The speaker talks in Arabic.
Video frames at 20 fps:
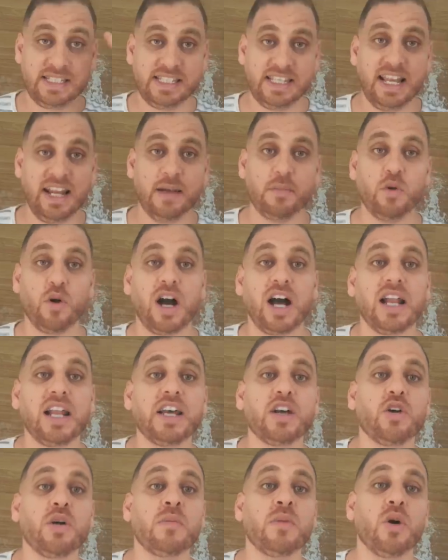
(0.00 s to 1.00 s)
السلام
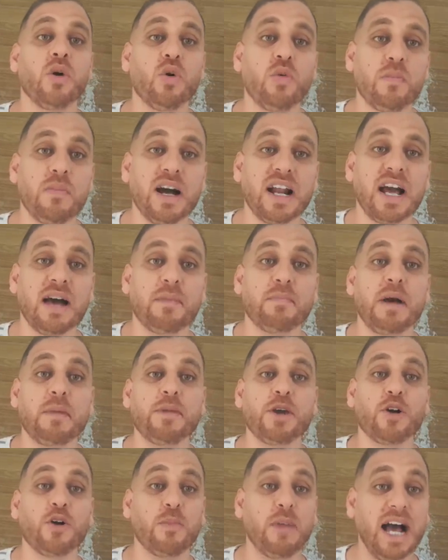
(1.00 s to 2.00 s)
عليكم ومرحبا
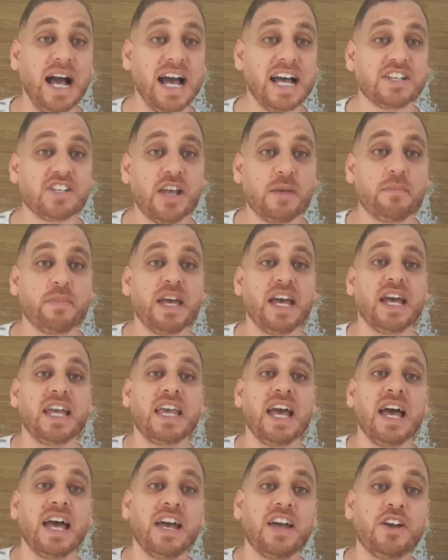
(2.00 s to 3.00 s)
بكم حاجة
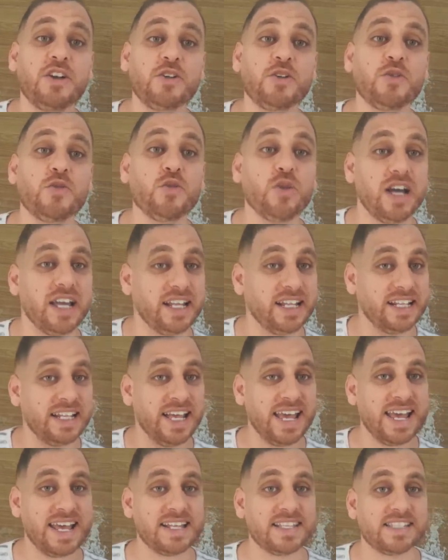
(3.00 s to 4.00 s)
باهية انه
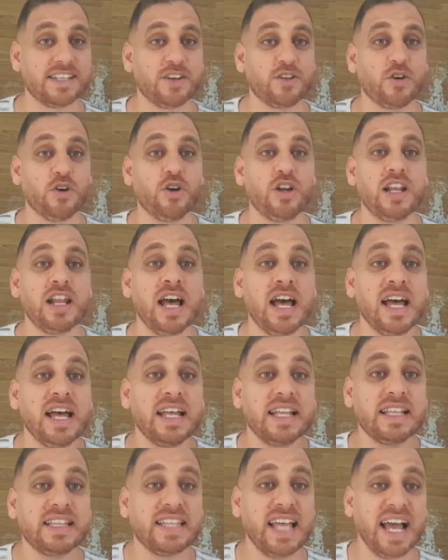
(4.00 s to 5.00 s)
الناس الكل
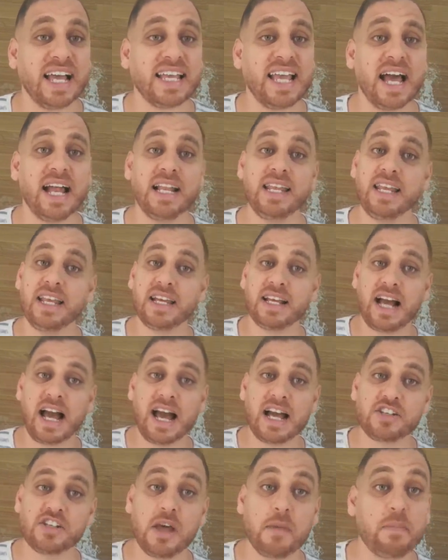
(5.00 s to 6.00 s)
تحكي عليك
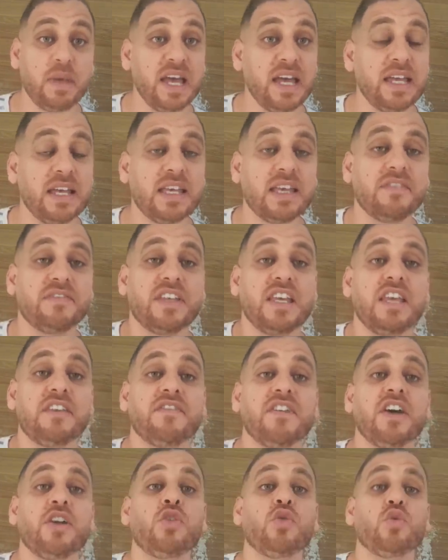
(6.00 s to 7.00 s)
حاجة باهية كيف
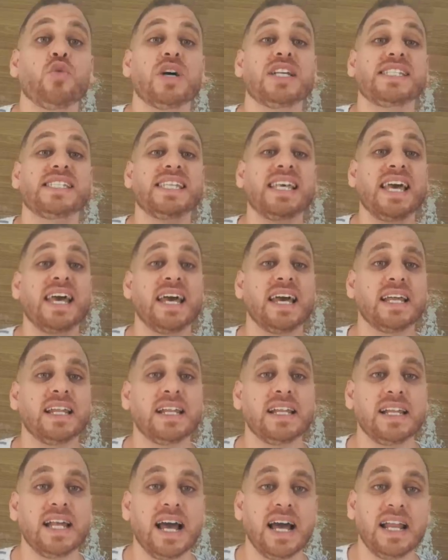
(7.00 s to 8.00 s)
كيف انه وسائل
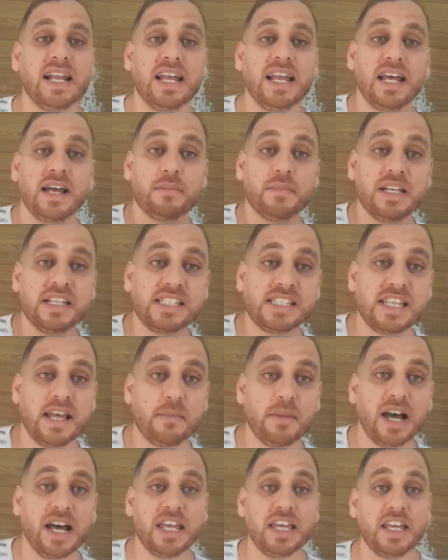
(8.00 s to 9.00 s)
الاعلام
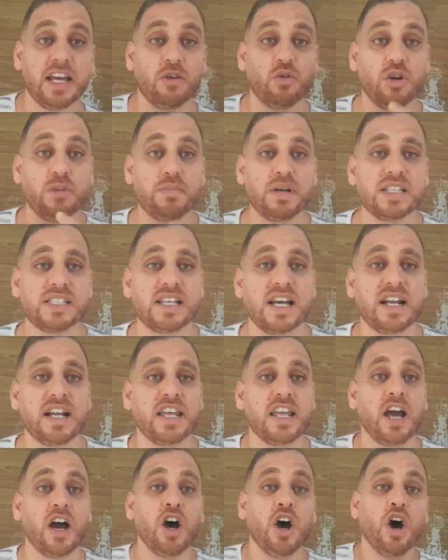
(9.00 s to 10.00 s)
السمعية
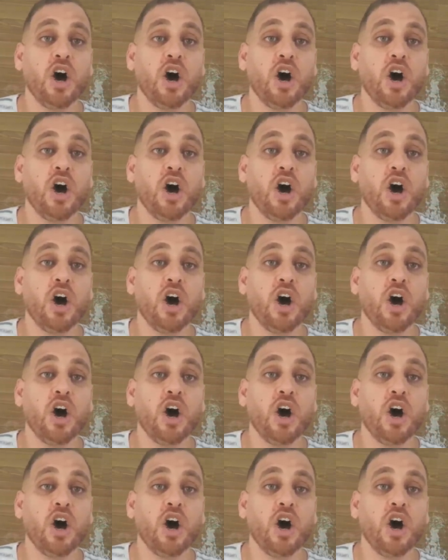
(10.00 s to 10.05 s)
والبصرية